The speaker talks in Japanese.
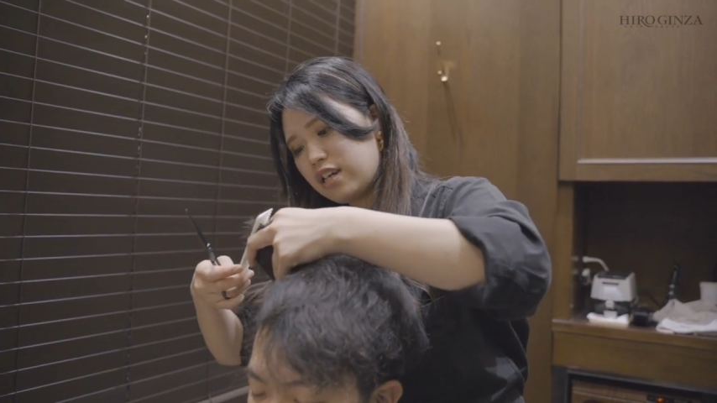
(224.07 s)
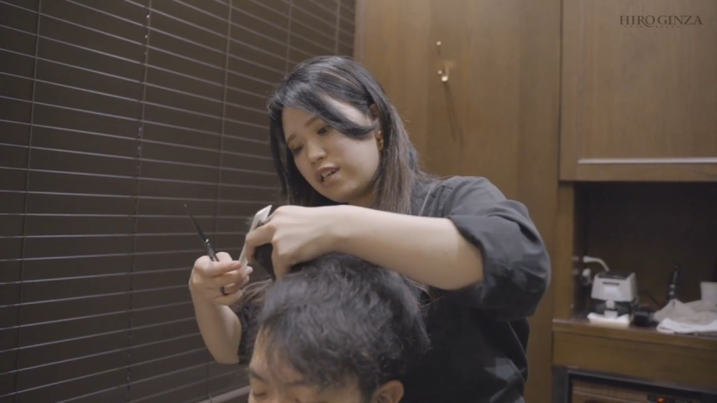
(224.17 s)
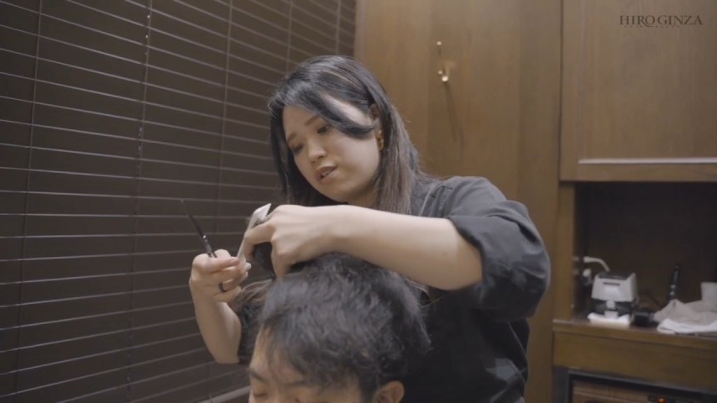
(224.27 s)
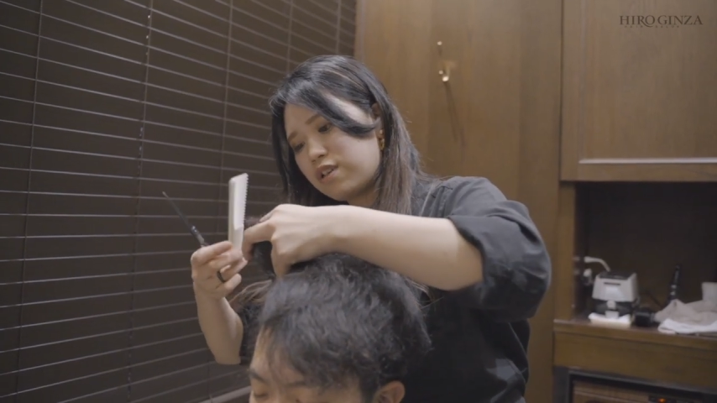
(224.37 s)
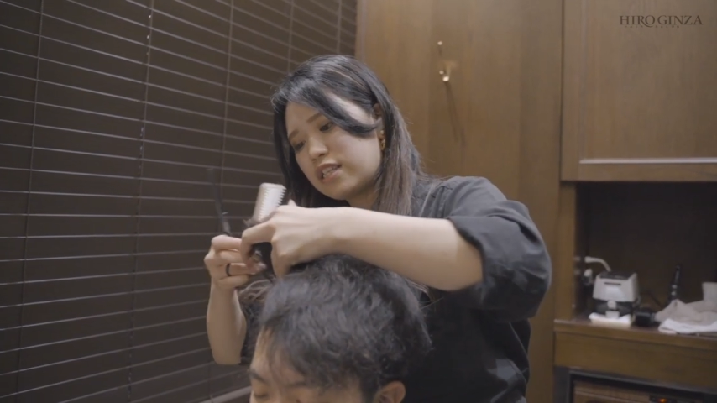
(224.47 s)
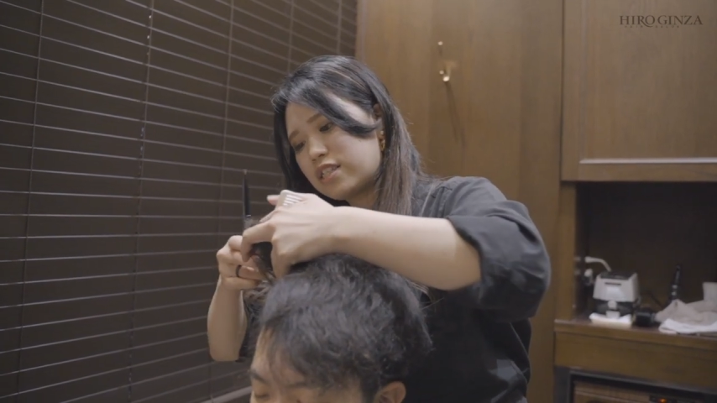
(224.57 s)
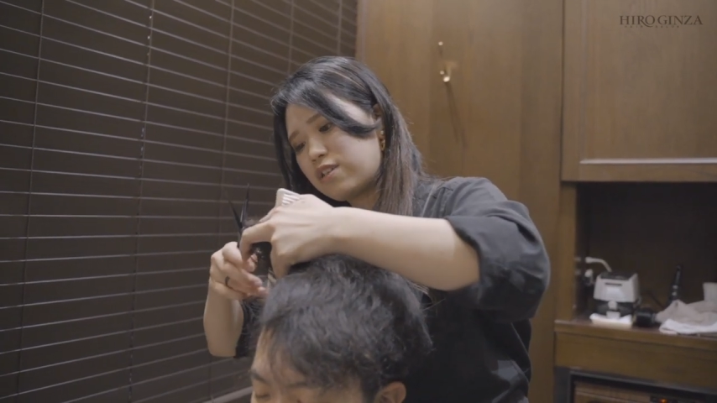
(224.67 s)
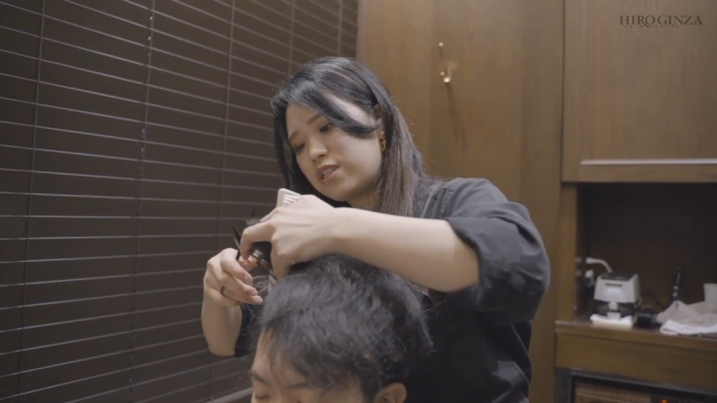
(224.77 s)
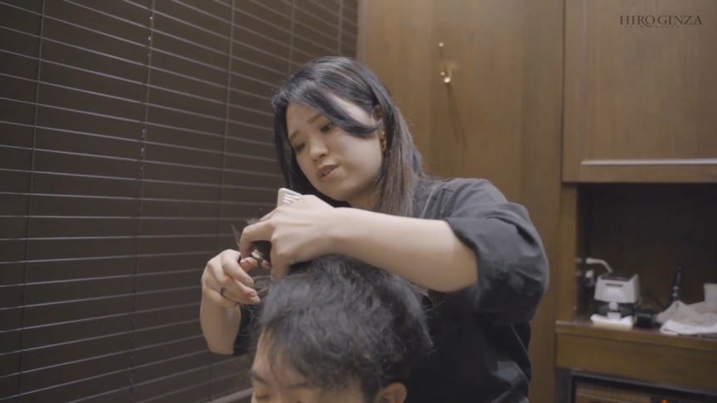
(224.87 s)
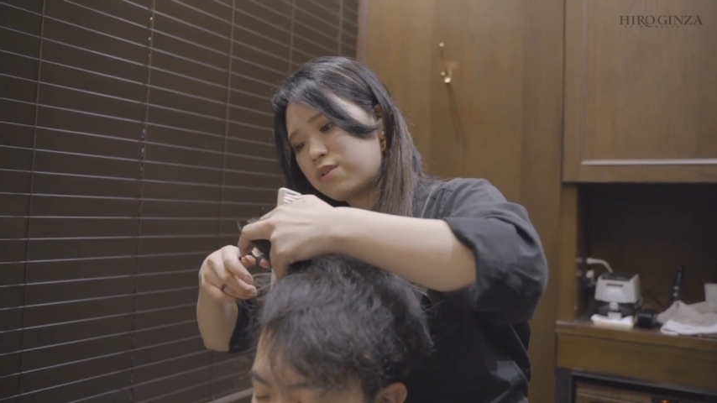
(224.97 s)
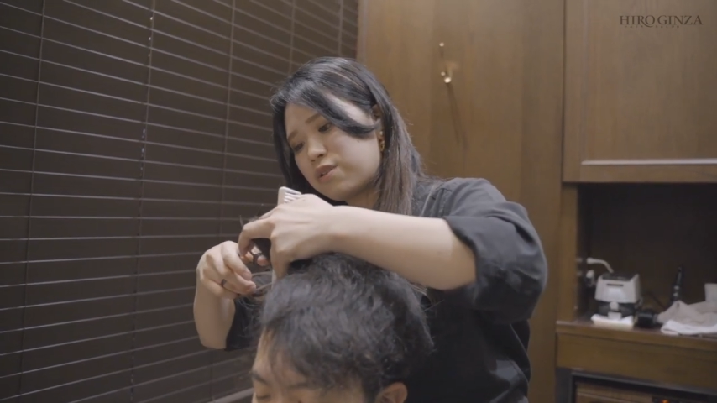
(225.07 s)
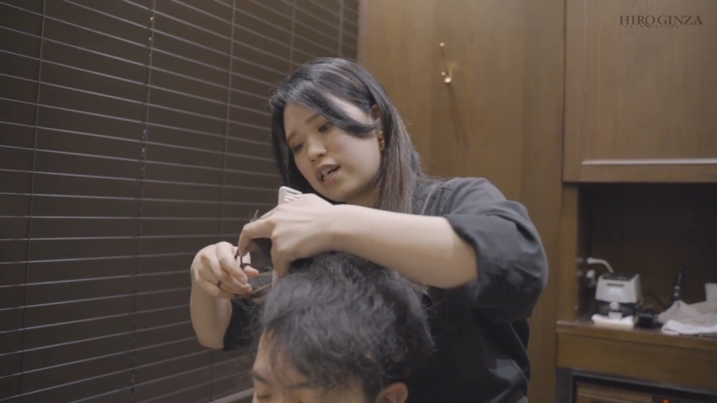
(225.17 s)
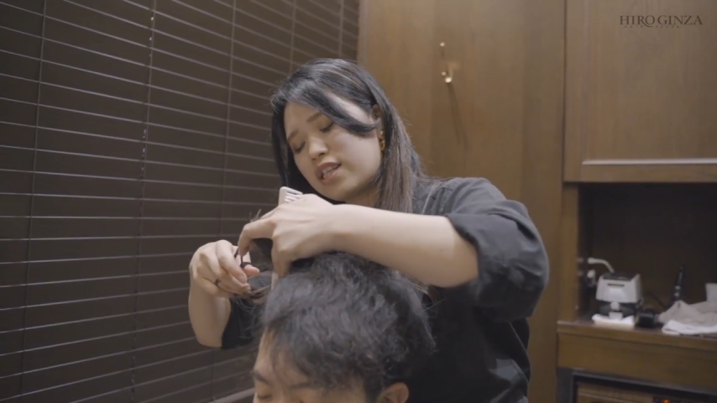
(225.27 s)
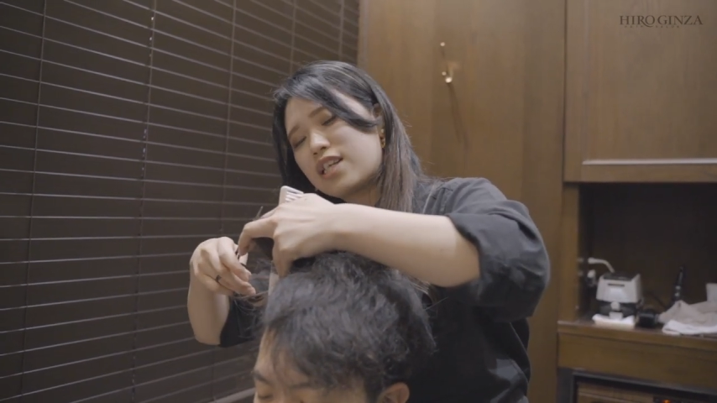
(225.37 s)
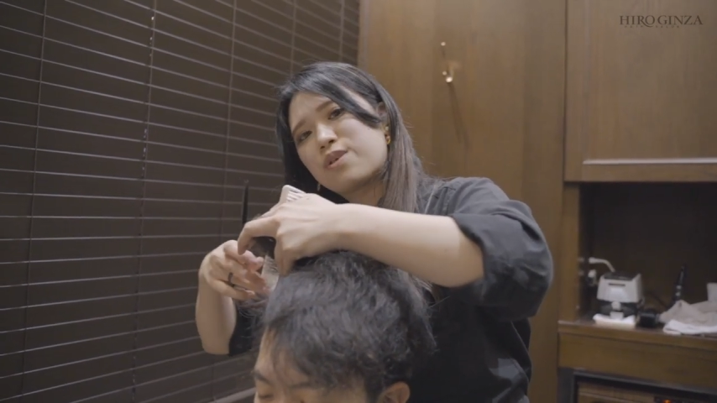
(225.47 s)
ヒロギンズのいいところ
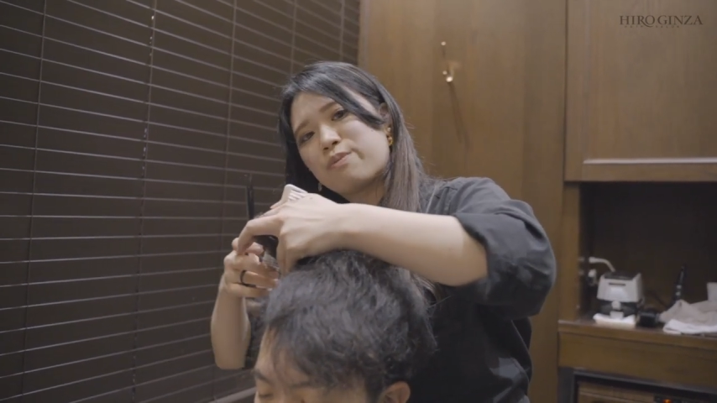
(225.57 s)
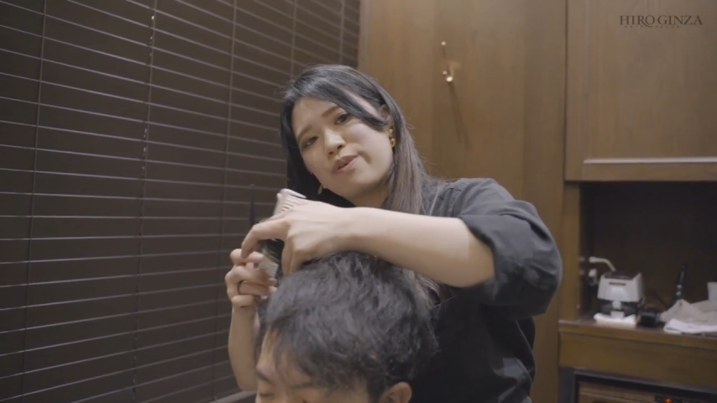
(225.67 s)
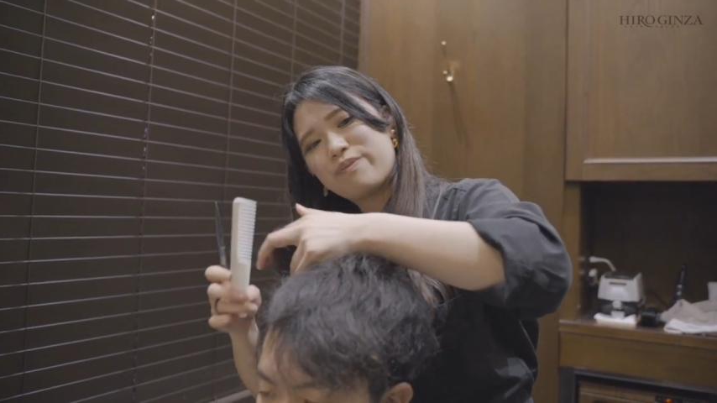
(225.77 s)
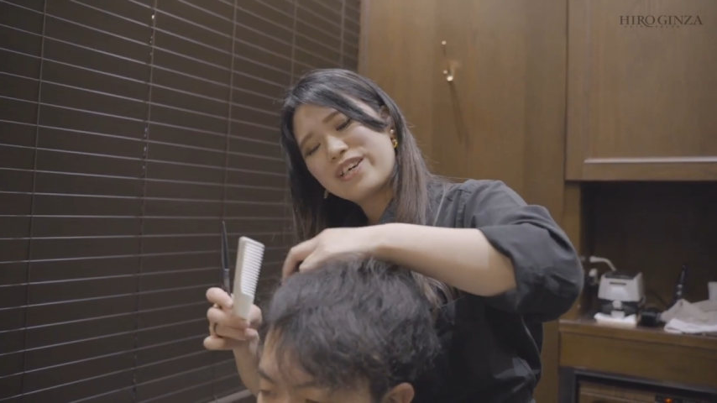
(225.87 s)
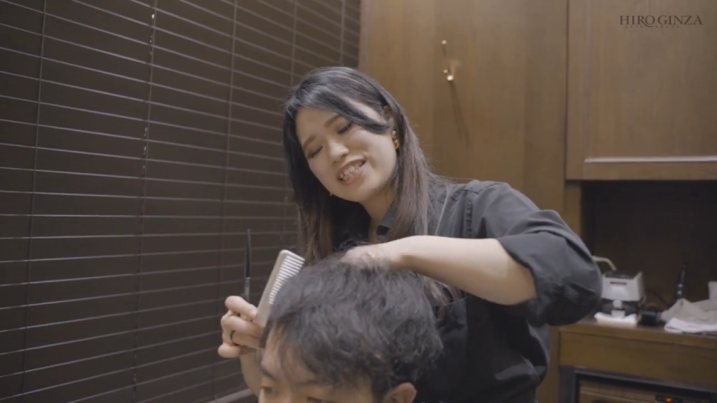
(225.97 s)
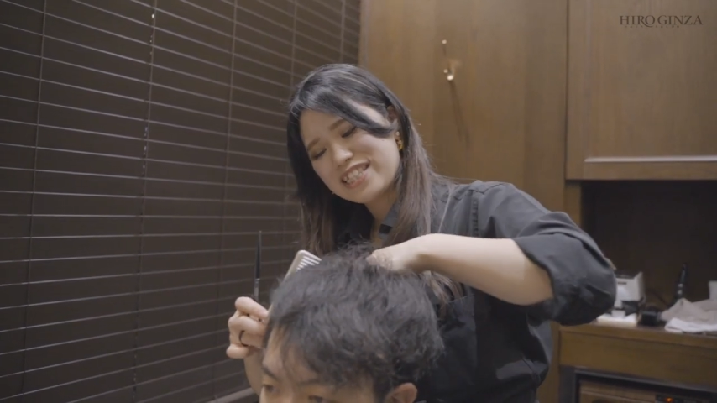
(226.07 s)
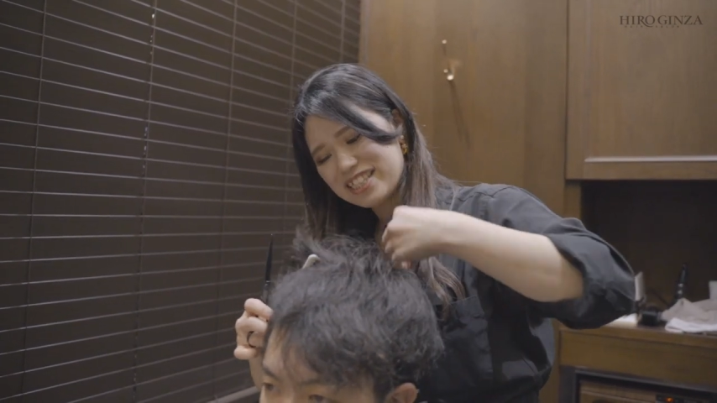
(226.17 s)
かなと思います